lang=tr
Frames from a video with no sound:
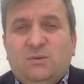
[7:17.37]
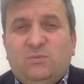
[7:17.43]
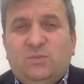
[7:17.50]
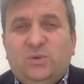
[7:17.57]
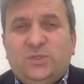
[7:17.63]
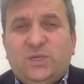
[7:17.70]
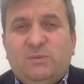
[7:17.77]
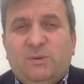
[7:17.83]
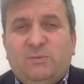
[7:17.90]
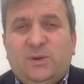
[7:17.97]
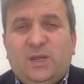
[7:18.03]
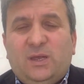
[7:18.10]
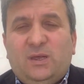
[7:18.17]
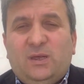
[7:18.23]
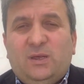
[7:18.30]
Bu
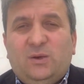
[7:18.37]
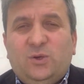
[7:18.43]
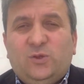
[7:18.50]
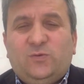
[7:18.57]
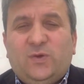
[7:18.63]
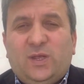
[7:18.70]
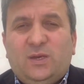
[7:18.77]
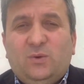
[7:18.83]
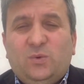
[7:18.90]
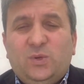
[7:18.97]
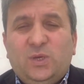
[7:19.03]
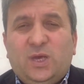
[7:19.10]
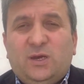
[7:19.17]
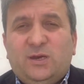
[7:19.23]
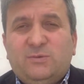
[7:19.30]
sebeple lütfen
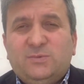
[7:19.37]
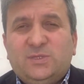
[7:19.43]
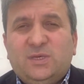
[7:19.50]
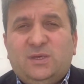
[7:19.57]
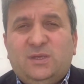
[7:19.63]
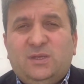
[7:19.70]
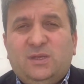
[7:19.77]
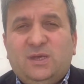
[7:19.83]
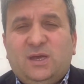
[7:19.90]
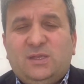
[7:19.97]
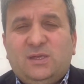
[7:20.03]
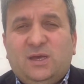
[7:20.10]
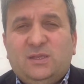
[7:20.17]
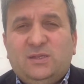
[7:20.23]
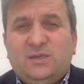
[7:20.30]
uyarılarımızı
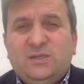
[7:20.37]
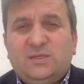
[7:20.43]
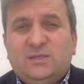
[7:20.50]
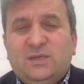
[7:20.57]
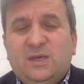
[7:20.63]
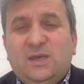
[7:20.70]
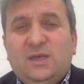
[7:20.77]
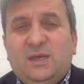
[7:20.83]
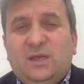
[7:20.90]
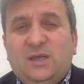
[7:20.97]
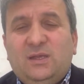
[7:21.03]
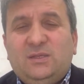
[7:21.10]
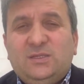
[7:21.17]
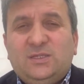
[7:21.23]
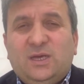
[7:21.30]
dikkate alınız.
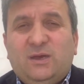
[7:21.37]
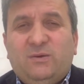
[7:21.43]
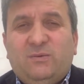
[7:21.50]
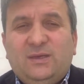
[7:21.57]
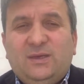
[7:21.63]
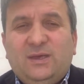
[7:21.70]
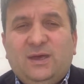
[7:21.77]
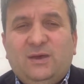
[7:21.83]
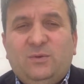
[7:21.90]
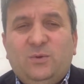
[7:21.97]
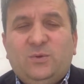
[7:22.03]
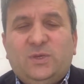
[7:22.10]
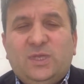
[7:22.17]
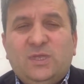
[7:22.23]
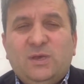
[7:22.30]
İltica ya
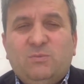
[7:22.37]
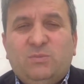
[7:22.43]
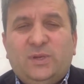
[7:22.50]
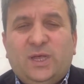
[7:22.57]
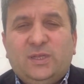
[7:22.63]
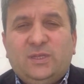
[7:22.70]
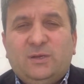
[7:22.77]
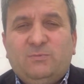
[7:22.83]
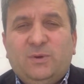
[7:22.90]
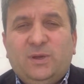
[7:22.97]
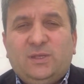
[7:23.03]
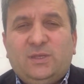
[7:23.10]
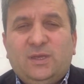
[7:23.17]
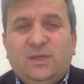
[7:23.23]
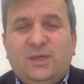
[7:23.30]
ülkede bunaldık
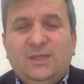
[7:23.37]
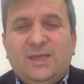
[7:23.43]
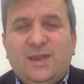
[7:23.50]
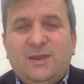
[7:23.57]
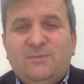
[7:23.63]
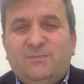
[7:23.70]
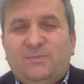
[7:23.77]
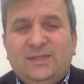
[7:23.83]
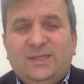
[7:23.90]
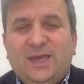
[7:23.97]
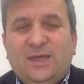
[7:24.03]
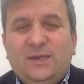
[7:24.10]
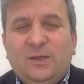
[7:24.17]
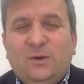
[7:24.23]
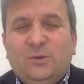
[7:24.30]
bıktık gidelim
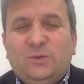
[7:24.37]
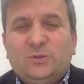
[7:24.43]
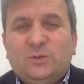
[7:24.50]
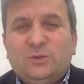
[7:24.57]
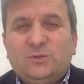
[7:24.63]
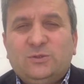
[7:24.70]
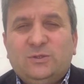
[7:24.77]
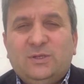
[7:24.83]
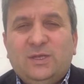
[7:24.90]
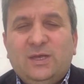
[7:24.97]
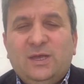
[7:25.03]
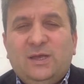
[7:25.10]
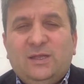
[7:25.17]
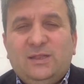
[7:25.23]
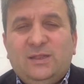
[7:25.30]
ya ne olursa olsun
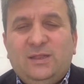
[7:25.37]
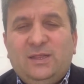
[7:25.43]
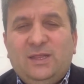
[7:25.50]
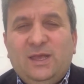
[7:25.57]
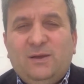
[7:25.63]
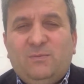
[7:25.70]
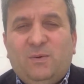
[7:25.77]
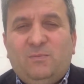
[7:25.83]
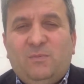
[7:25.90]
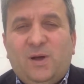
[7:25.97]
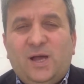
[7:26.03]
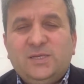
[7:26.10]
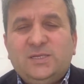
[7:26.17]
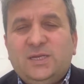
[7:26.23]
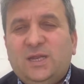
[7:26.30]
diye
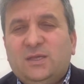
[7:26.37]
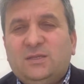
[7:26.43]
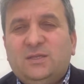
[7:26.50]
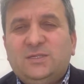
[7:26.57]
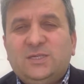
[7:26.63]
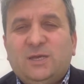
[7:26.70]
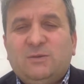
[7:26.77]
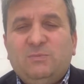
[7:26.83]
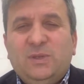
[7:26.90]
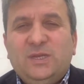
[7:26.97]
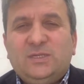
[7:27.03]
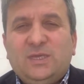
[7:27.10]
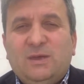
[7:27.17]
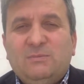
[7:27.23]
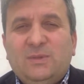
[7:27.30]
maceraya atılacak bir
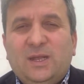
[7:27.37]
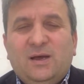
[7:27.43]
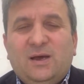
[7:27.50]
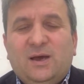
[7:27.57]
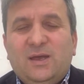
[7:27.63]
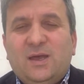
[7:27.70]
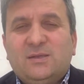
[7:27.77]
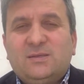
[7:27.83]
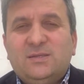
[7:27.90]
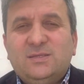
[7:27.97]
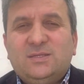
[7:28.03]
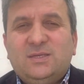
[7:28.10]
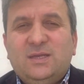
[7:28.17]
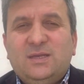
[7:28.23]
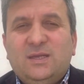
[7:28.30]
işlem değil.
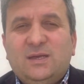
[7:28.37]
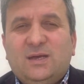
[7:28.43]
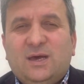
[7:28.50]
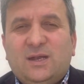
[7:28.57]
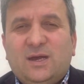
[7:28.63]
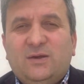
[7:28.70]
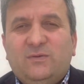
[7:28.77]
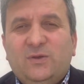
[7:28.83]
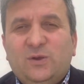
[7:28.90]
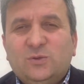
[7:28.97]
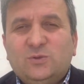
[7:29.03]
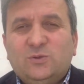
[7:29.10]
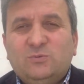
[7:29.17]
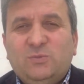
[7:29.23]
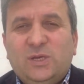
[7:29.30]
Hayatınızla ilgili karar
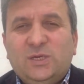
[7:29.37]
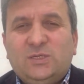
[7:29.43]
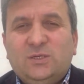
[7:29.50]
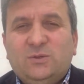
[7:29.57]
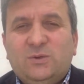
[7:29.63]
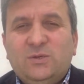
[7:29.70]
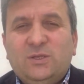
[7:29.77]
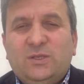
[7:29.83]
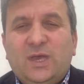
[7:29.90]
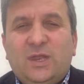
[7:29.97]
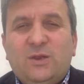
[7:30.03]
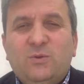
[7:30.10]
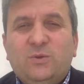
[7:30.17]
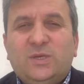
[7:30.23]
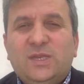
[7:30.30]
veriyorsunuz. 5 yıl 10 yıl
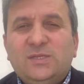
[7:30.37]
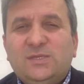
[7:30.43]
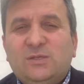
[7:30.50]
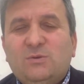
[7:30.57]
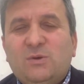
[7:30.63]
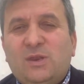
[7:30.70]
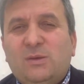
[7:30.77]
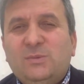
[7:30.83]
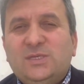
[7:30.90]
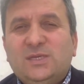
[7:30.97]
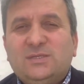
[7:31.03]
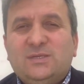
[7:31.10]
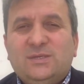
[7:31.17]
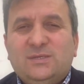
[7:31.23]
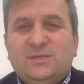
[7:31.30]
yani ülkenize
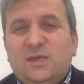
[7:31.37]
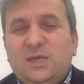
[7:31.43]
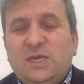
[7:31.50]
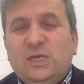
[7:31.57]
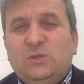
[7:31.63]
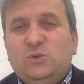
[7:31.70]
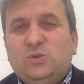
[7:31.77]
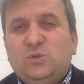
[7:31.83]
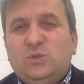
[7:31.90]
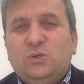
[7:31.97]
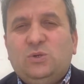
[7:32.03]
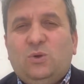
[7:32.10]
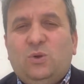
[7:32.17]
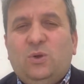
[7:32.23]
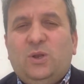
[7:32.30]
dönemeyeceksiniz. İyi
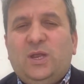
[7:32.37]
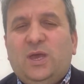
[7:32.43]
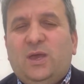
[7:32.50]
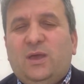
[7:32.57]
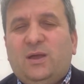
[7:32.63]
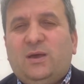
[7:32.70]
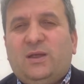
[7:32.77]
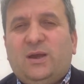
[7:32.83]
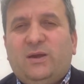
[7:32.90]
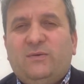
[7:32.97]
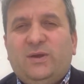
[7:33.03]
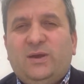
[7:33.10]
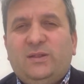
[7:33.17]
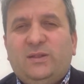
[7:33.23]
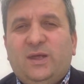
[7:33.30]
düşünün öyle
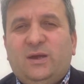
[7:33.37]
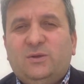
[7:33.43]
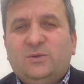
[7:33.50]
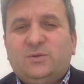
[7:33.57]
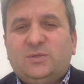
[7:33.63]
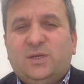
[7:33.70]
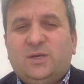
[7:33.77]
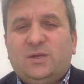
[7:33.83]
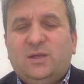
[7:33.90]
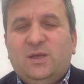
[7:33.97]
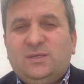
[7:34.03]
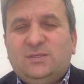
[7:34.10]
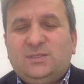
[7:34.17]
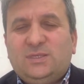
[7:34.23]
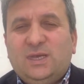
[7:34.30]
karar verin değerli dostlar.
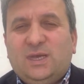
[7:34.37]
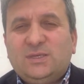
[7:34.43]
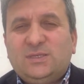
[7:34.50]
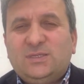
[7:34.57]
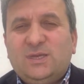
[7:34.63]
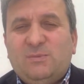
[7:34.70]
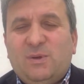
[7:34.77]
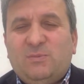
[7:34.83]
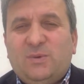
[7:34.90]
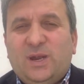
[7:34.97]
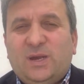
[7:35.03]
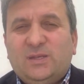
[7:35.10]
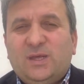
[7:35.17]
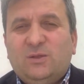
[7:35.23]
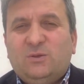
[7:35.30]
Siyasi
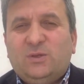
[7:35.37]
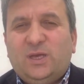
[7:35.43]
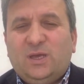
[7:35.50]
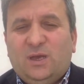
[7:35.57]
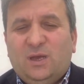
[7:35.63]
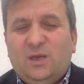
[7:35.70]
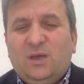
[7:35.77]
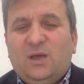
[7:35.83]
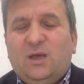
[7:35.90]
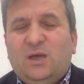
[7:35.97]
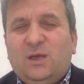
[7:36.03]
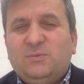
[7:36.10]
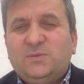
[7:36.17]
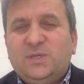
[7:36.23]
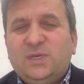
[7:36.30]
sebeplerden dolayı
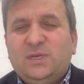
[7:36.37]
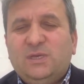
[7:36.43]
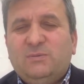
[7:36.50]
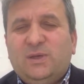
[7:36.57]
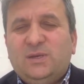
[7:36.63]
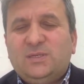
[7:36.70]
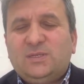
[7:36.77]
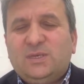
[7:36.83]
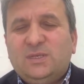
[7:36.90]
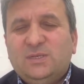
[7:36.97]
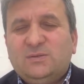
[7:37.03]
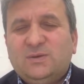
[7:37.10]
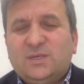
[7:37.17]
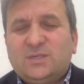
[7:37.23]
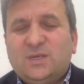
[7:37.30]
hapse girme
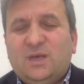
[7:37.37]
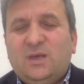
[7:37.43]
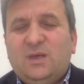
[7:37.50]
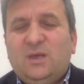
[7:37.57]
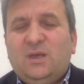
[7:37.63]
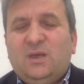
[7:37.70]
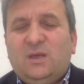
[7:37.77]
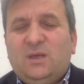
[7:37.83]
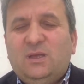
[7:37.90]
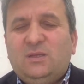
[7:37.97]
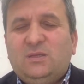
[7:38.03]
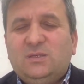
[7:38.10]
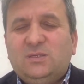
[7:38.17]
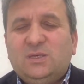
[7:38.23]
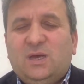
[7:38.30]
riskiniz varsa
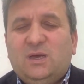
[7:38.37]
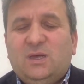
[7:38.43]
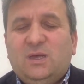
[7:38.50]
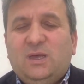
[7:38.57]
iltica